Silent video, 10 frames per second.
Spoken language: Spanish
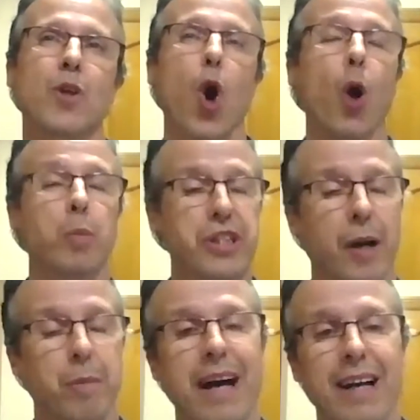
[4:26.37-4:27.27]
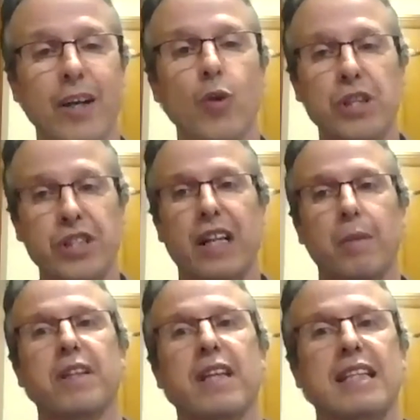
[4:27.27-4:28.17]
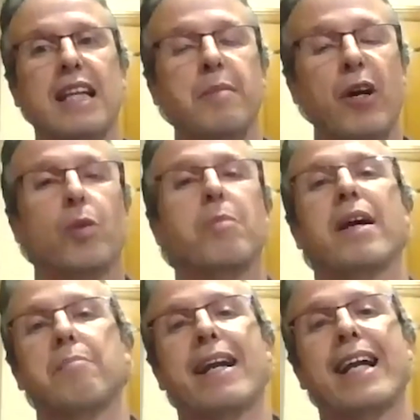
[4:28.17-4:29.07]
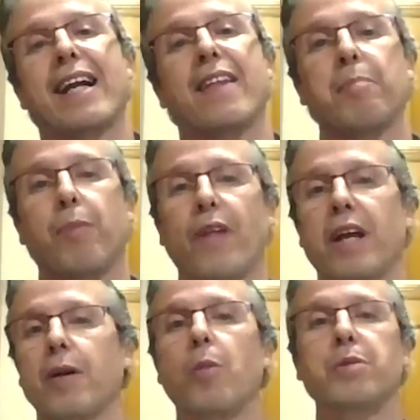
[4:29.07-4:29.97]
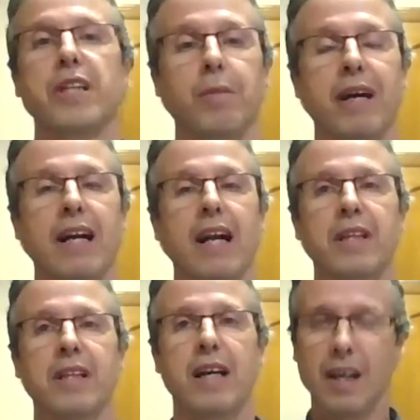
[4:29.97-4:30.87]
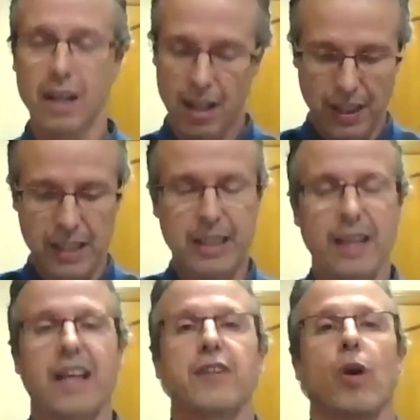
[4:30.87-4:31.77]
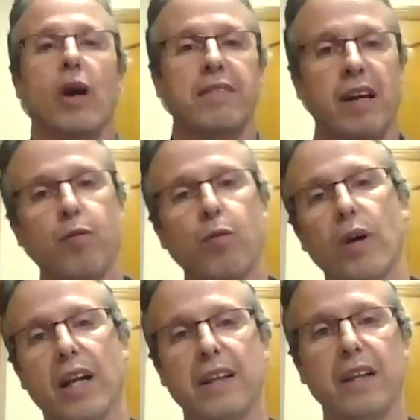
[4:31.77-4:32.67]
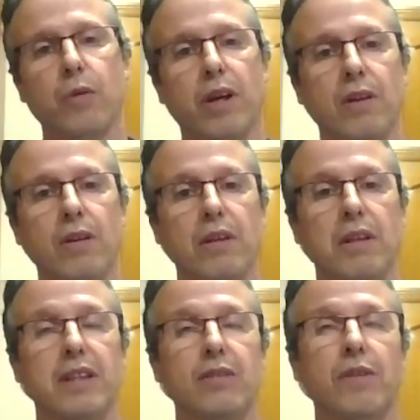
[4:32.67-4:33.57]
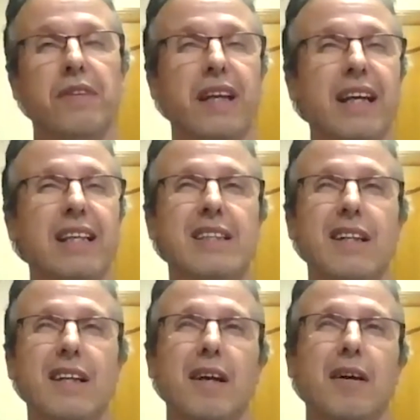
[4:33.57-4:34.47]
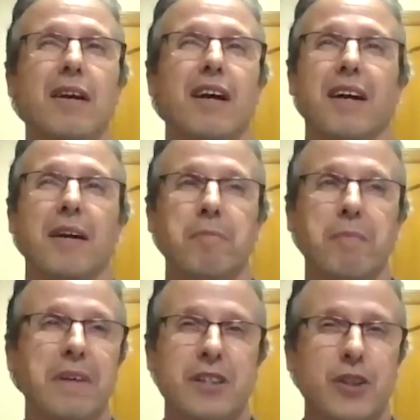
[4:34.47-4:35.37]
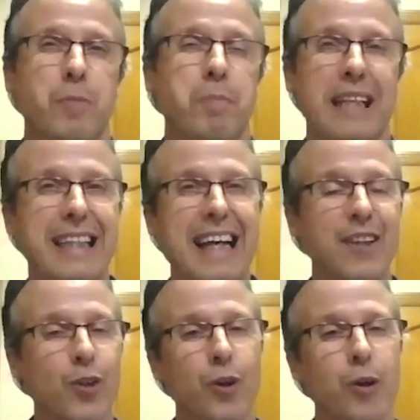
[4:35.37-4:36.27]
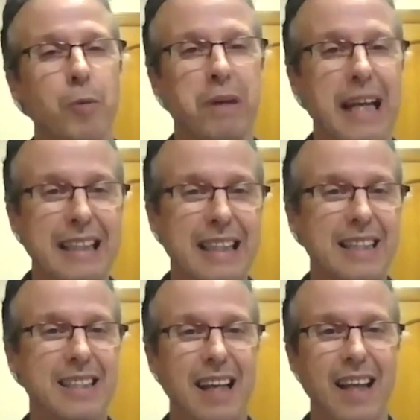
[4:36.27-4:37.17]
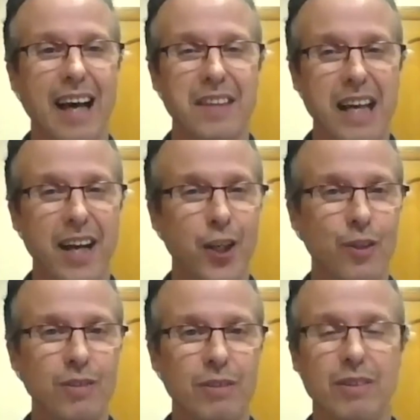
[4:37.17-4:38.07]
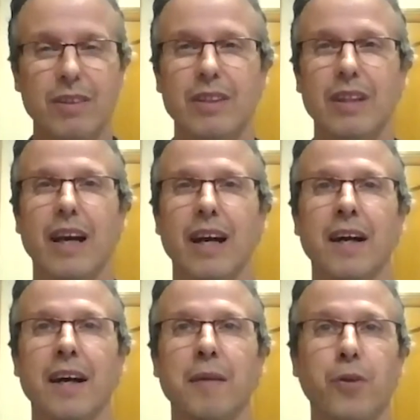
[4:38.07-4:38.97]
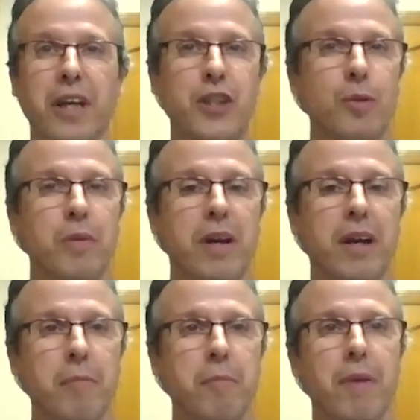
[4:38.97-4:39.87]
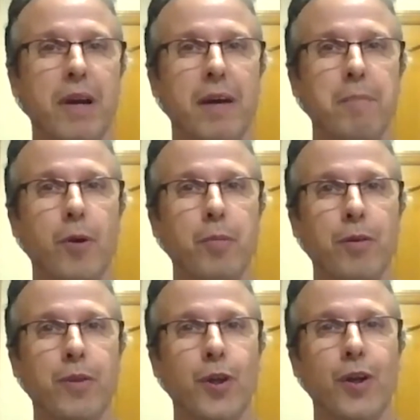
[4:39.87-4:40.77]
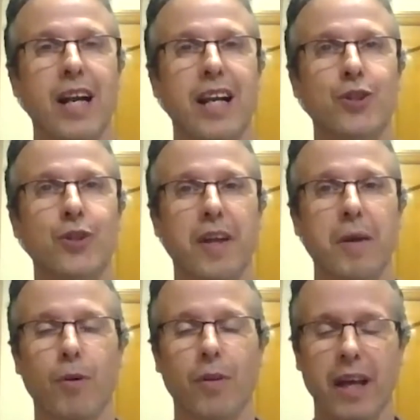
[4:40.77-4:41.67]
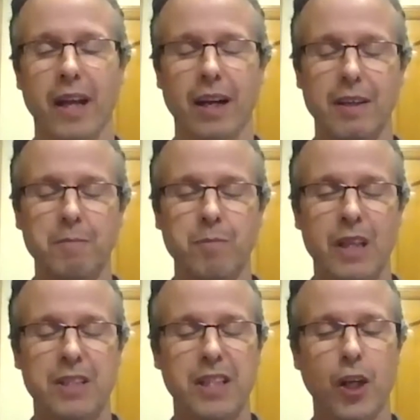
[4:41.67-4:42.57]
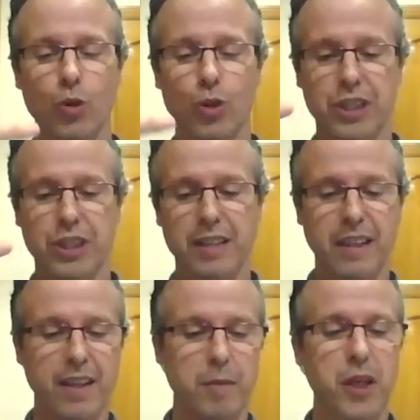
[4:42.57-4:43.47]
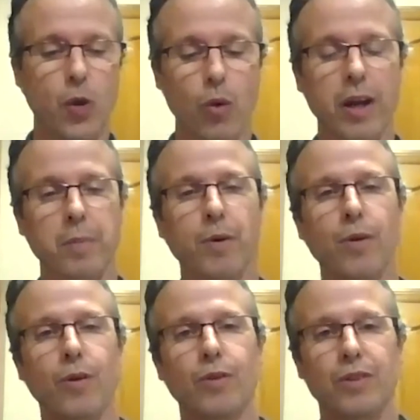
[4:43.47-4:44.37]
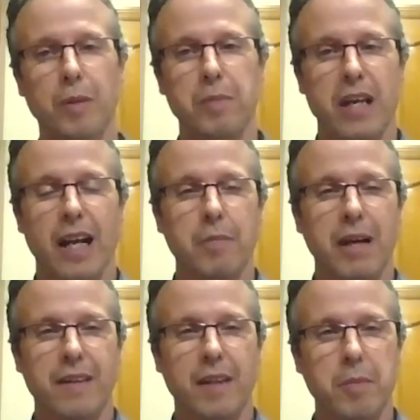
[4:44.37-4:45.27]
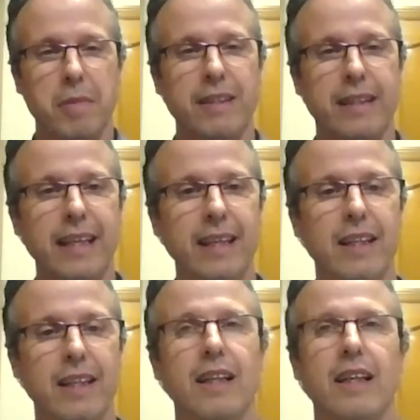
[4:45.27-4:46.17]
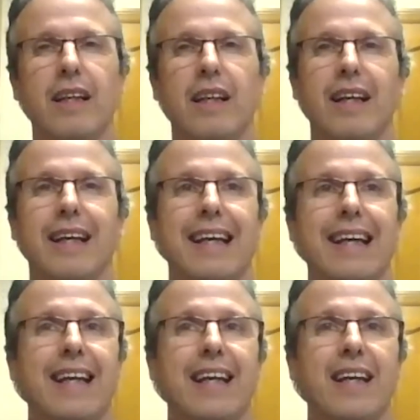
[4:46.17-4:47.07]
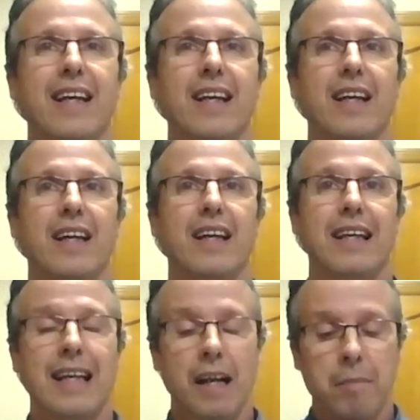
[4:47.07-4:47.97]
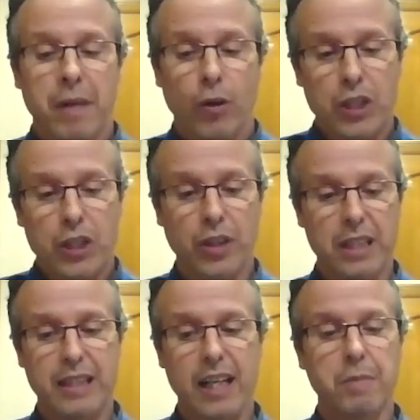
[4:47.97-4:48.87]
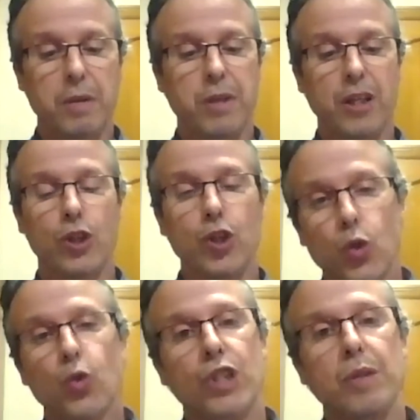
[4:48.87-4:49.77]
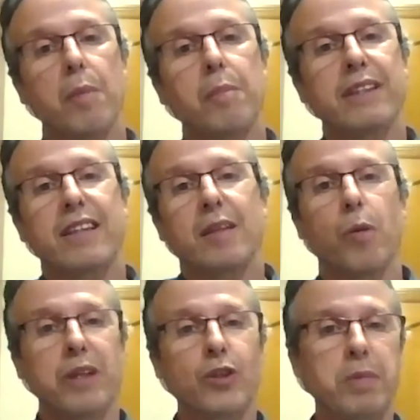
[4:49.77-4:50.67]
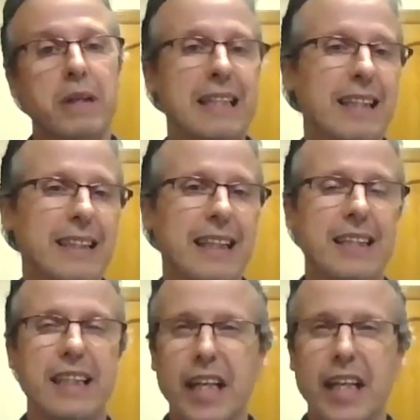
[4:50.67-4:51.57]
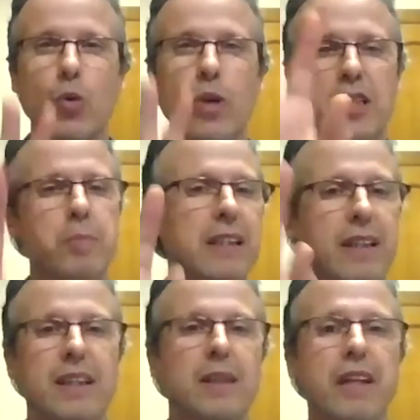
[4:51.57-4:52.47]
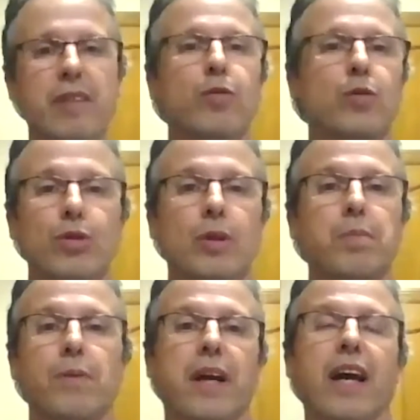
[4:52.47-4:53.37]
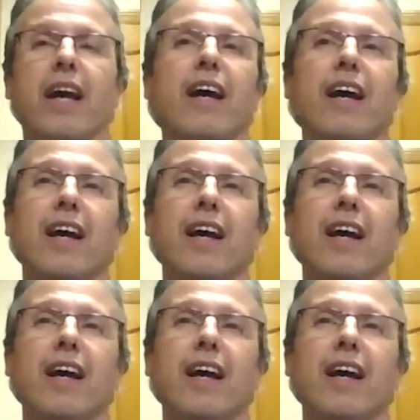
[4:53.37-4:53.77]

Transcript: observar nuestra vida. Es la mejor manera de poder observar la vida desde dentro hacia afuera, ¿de acuerdo? Entonces, eh, estoy practicando pilates a, diario ah, porque eso me proporciona el hecho de poder ser consciente de mi cuerpo, de mi alma, de mi mente y, el mero hecho de estar viviendo exclusivamente el momento presente sin ninguna expectativa de futuro, porque